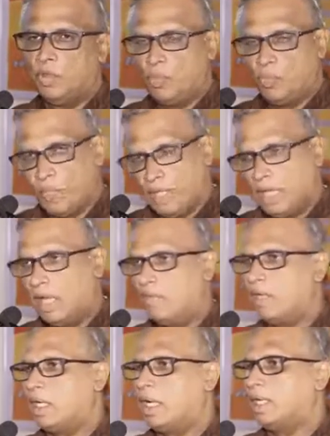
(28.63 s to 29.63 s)
உப்பு
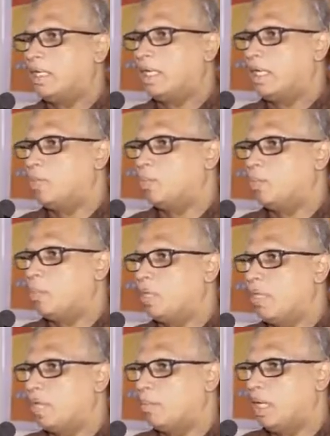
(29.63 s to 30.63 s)
இல்லாவிட்டால் தெரியும்
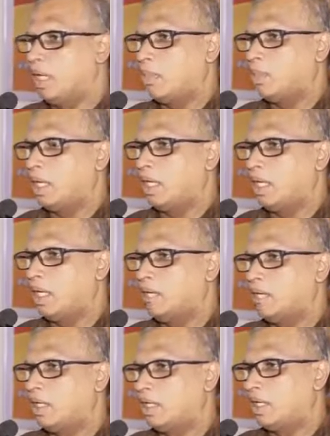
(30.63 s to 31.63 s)
உப்பின் அருமை அப்பன்
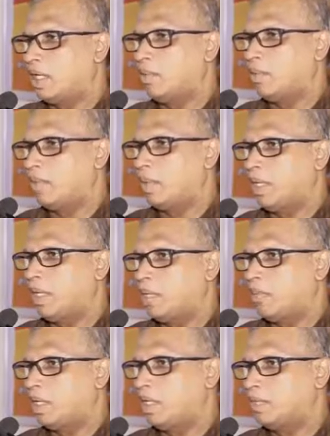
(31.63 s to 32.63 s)
இல்லாவிட்டால் தெரியும் அப்பன்
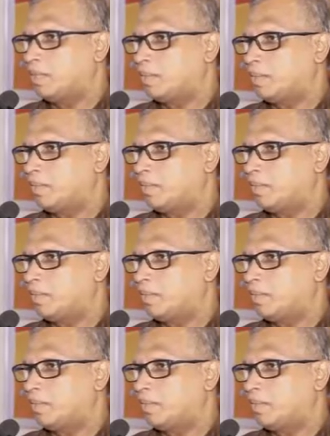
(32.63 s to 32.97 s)
அருமை என்று